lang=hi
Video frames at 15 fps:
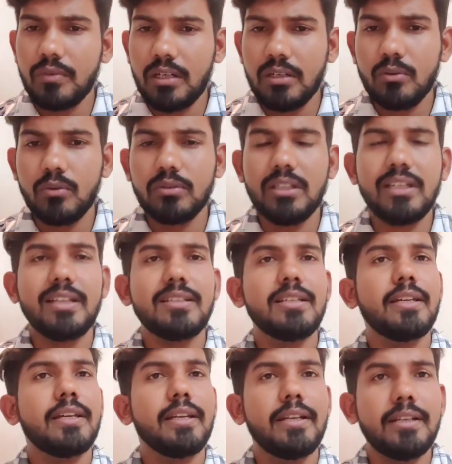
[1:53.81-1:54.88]
वर्क होता है
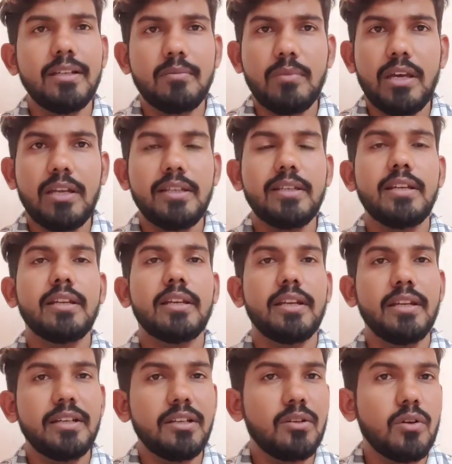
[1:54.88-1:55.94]
जैसे क्रेडिट मैनेजर
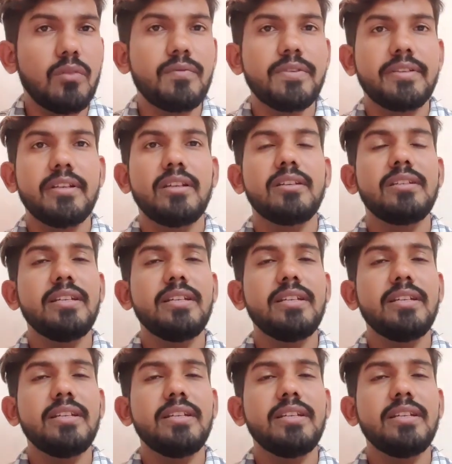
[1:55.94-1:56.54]
क्रेडिट ऑफिसर